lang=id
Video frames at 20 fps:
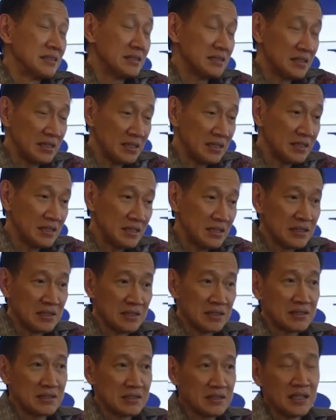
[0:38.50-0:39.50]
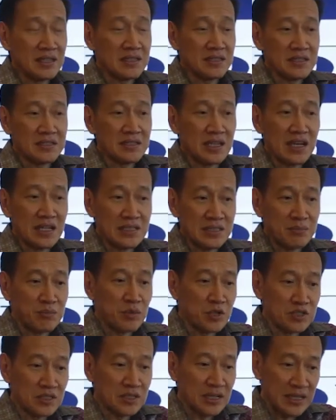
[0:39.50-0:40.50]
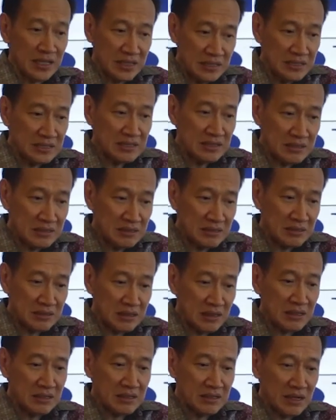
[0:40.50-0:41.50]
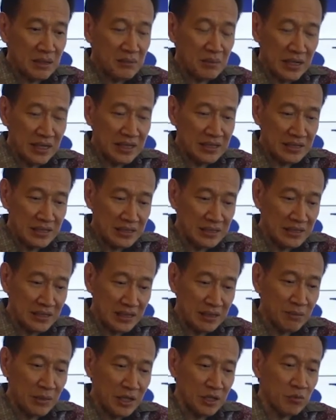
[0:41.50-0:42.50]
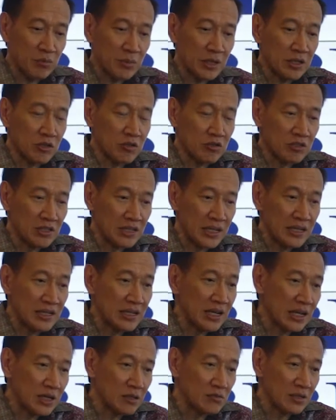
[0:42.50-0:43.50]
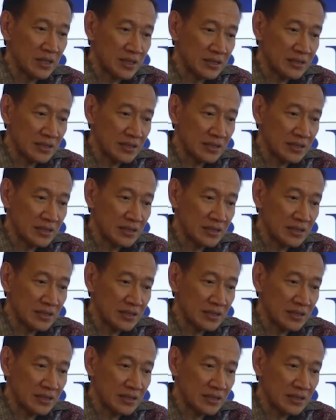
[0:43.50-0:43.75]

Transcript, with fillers: jadi uh, saya sih sangat support sekali, uh, apalagi dengan metode-metode yang dilakukan.